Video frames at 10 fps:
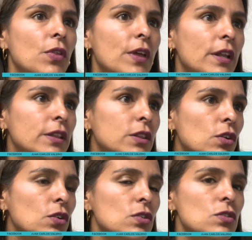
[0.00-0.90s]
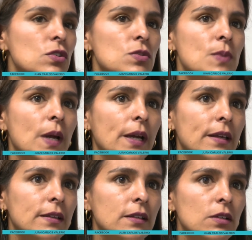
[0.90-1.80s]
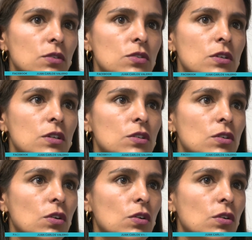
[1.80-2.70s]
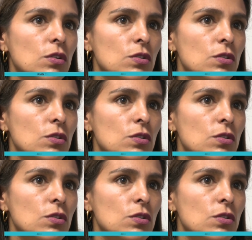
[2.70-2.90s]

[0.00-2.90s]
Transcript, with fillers: y su empresa de banquetes generaron en 14 años de